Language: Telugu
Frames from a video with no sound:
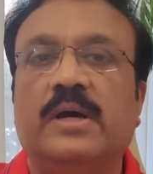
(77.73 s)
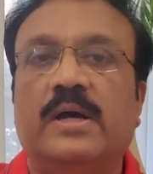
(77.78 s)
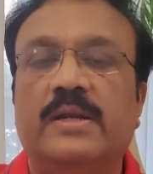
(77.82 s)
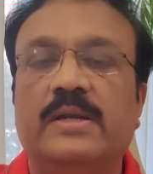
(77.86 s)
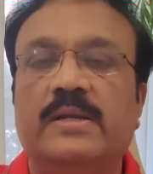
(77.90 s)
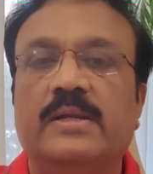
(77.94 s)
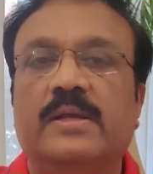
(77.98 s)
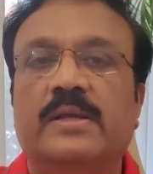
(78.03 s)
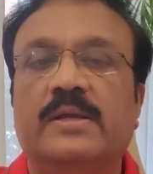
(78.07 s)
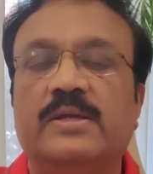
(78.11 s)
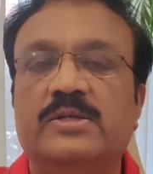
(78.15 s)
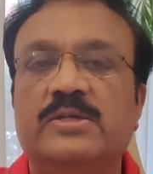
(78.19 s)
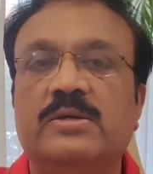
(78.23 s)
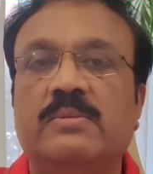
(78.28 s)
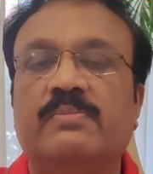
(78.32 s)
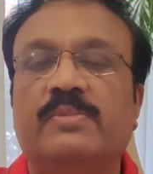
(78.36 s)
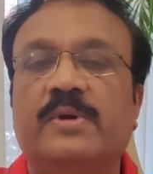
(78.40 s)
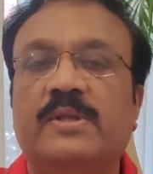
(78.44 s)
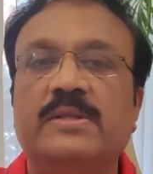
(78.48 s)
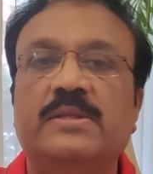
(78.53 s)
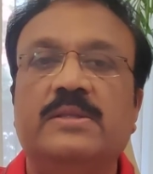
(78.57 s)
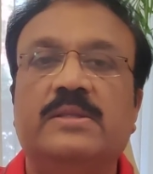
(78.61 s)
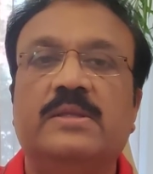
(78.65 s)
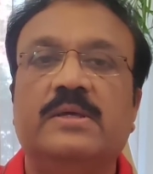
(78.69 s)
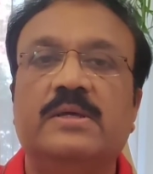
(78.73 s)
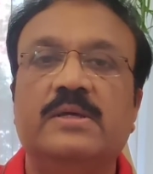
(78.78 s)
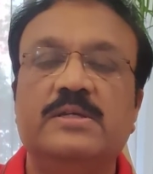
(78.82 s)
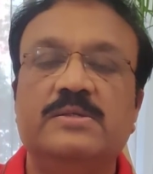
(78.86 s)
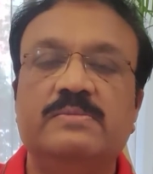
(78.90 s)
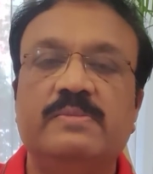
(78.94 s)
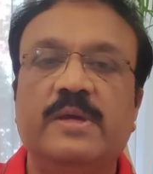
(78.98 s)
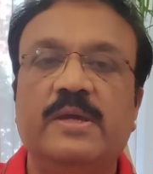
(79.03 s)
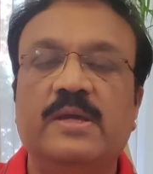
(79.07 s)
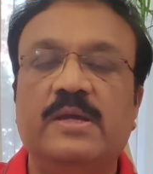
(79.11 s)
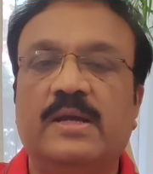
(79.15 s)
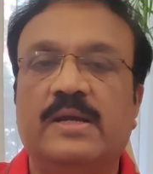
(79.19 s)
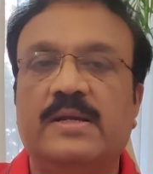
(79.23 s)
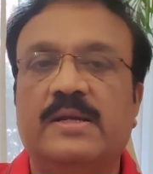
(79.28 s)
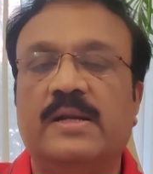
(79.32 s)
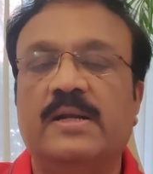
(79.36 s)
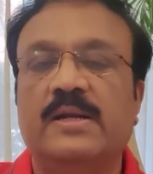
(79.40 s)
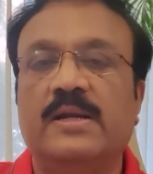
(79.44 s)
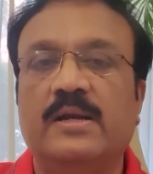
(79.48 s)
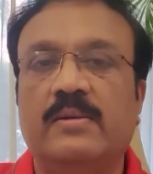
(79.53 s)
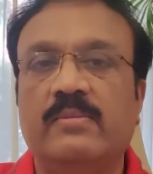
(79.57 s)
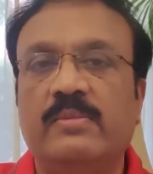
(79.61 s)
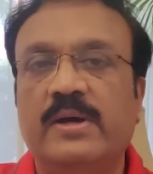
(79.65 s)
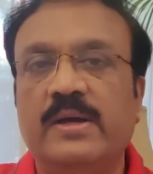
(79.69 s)
అండ్ uh, రిషబ్ పంత్ ఈస్ బీయింగ్
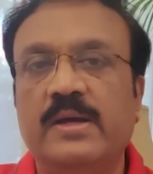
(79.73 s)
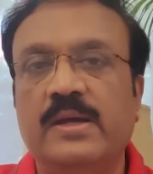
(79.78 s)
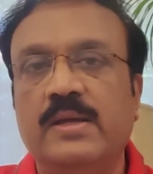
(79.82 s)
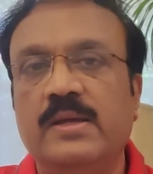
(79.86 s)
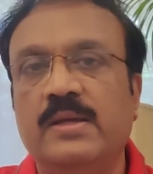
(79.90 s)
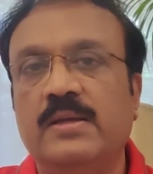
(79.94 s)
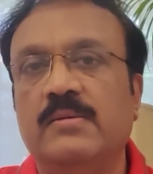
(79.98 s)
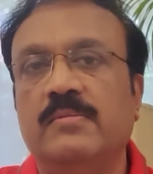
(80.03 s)
అటెండెడ్ బై